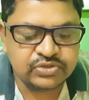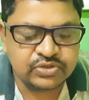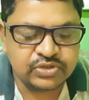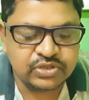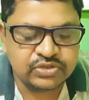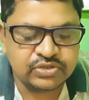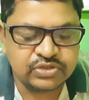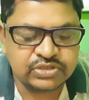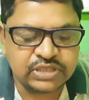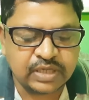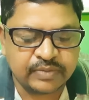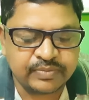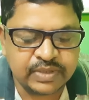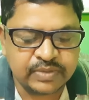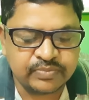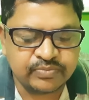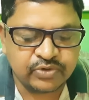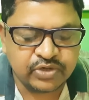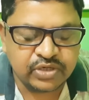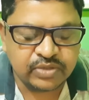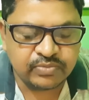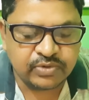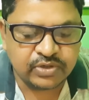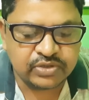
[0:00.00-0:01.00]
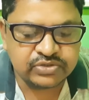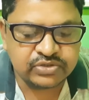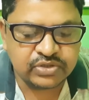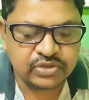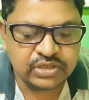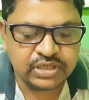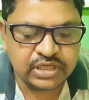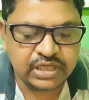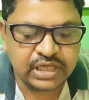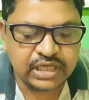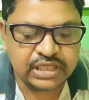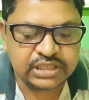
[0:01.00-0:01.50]
জনিত চাপের পরিবর্তন
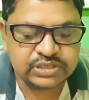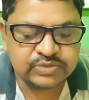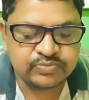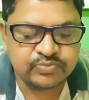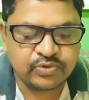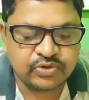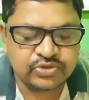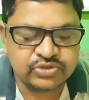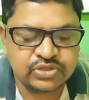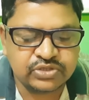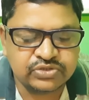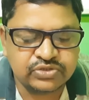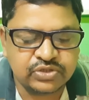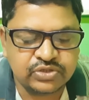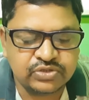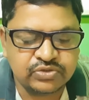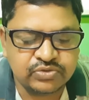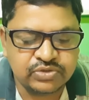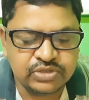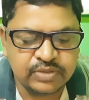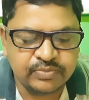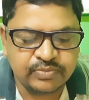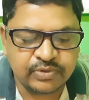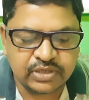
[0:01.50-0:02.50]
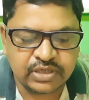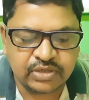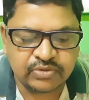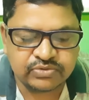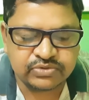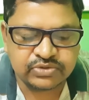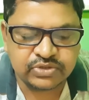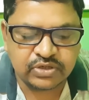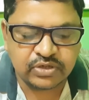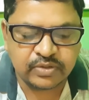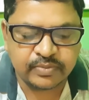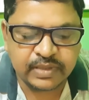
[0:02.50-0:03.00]
এই স্পর্শজনিত উদ্দীপনা
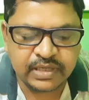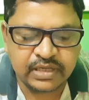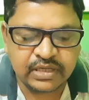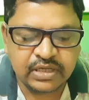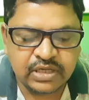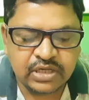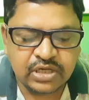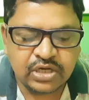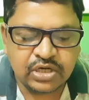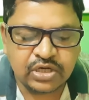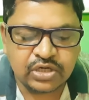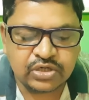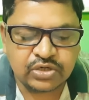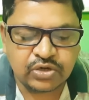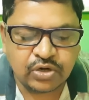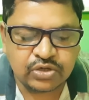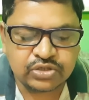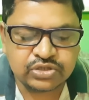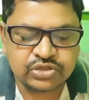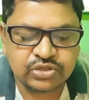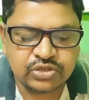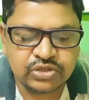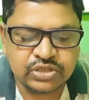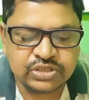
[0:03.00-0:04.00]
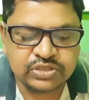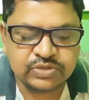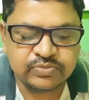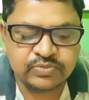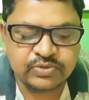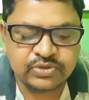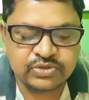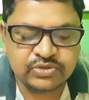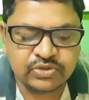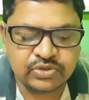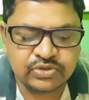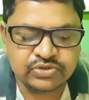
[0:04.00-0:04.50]
উত্তর হবে
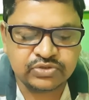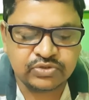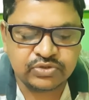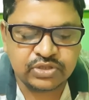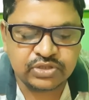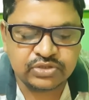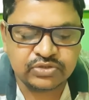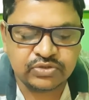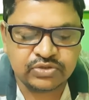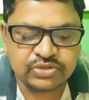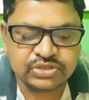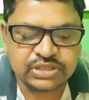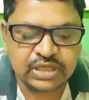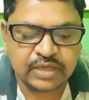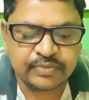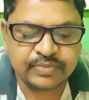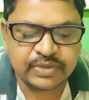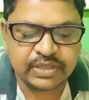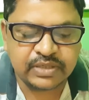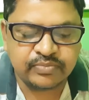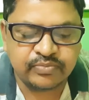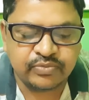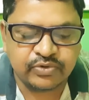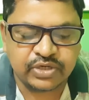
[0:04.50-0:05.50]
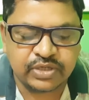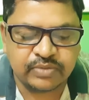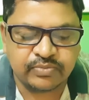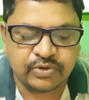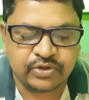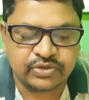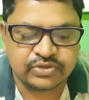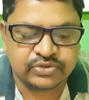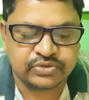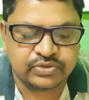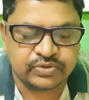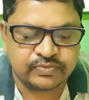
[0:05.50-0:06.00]
রসস্ফীত জনিত চাপের
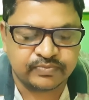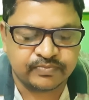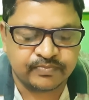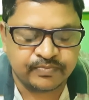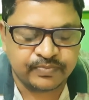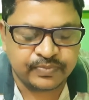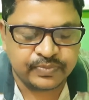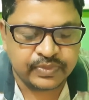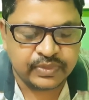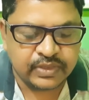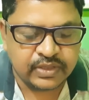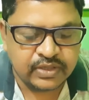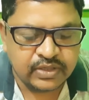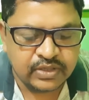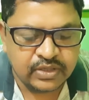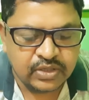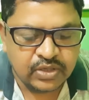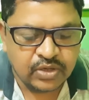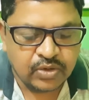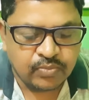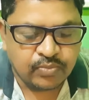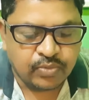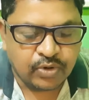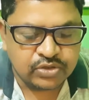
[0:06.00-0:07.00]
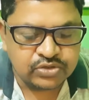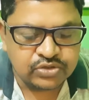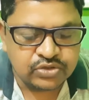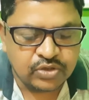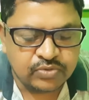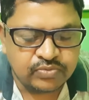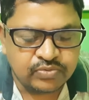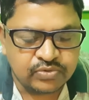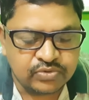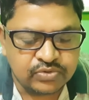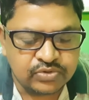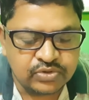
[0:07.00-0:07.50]
পরিবর্তন
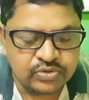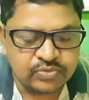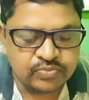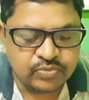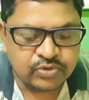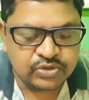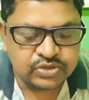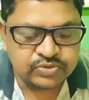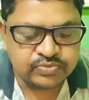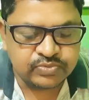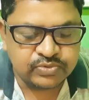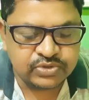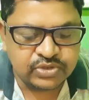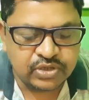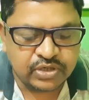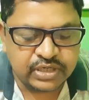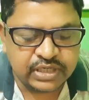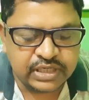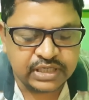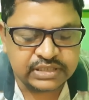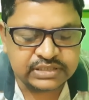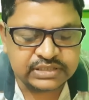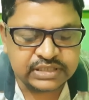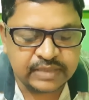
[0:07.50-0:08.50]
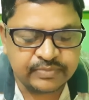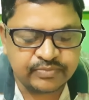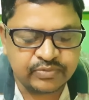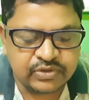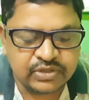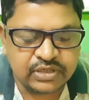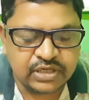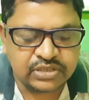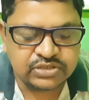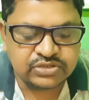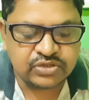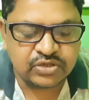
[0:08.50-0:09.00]
পদ্মফুল প্রস্ফুটনে যে
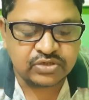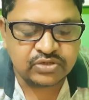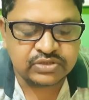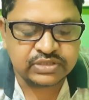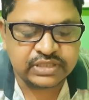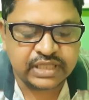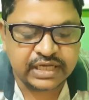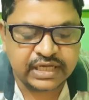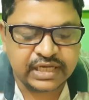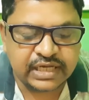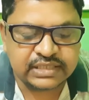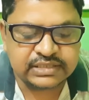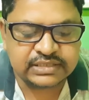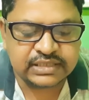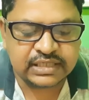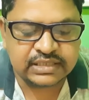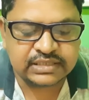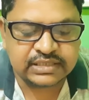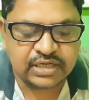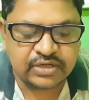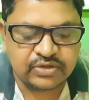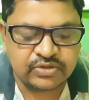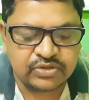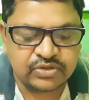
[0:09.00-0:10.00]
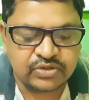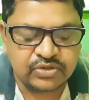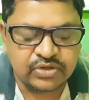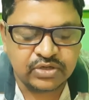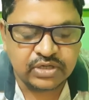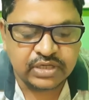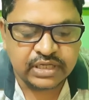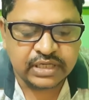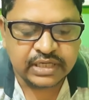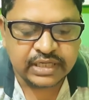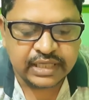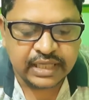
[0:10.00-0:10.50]
প্রকার চলন দেখা যায় তা হল
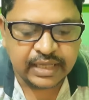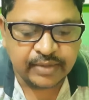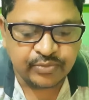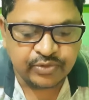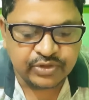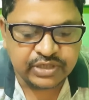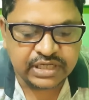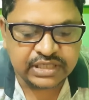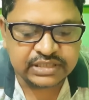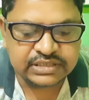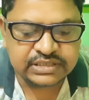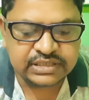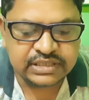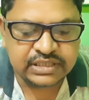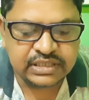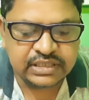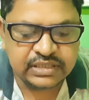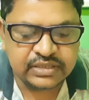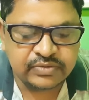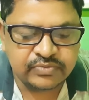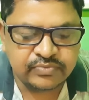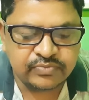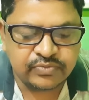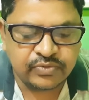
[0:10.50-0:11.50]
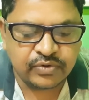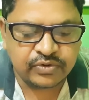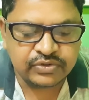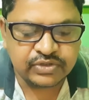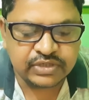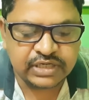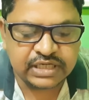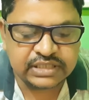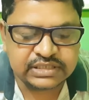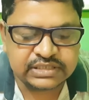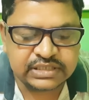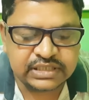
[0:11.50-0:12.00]
কেমোন্যাস্টি
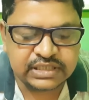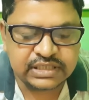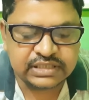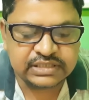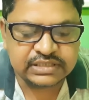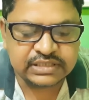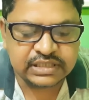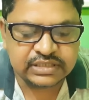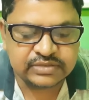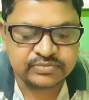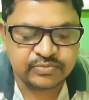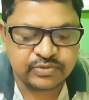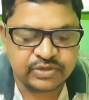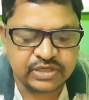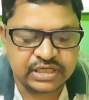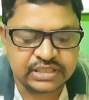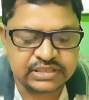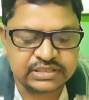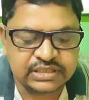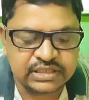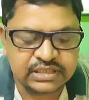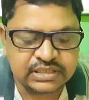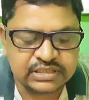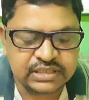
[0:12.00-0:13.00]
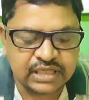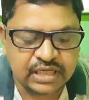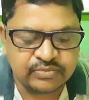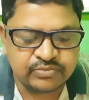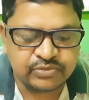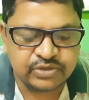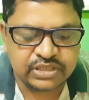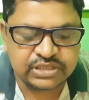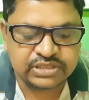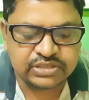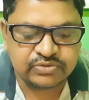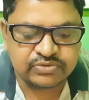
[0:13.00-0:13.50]
ফোটোন্যাস্টি সিসমোন্যাস্টি
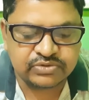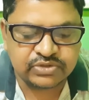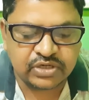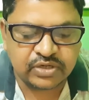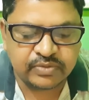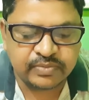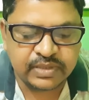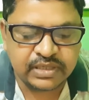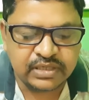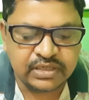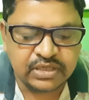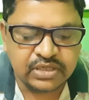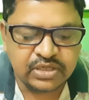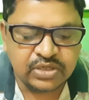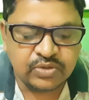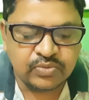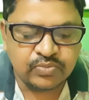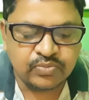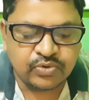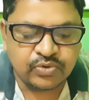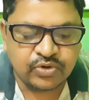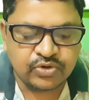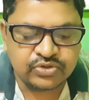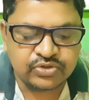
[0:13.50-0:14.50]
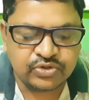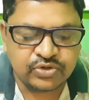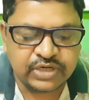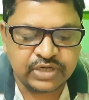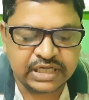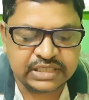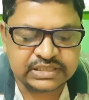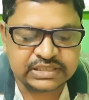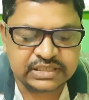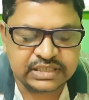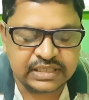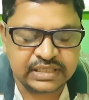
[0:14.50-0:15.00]
থার্মোন্যাস্টি উত্তর হবে
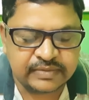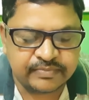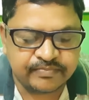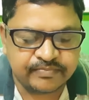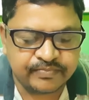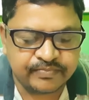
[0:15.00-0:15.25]
ফোটোন্যাস্টি